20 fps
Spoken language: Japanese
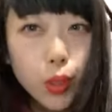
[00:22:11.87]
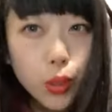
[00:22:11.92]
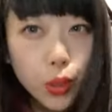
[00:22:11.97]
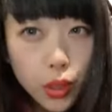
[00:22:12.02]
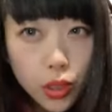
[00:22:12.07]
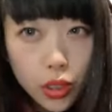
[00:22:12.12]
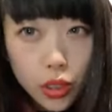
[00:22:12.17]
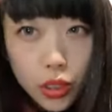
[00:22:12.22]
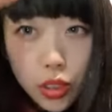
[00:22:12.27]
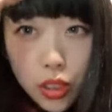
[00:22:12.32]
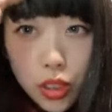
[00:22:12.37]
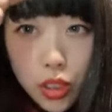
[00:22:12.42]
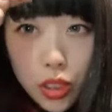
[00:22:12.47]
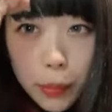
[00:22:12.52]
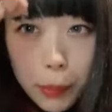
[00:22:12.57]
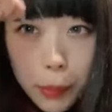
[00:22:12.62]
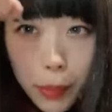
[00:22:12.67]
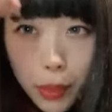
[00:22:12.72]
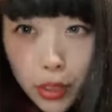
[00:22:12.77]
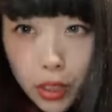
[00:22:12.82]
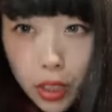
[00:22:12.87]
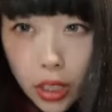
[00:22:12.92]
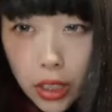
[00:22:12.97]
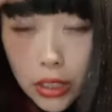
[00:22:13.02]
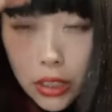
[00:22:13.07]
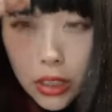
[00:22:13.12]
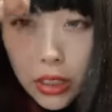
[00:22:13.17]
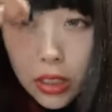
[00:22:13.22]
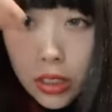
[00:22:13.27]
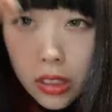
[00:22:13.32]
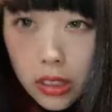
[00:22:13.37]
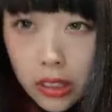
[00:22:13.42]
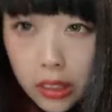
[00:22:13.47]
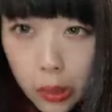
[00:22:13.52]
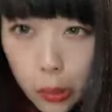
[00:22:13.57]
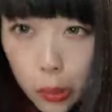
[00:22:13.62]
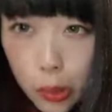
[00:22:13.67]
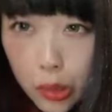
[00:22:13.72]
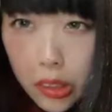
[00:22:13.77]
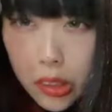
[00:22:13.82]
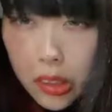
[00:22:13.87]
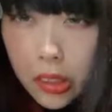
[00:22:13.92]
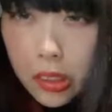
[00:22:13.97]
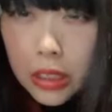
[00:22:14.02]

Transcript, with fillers: 容師さんに切ってもらったはずなんだけどな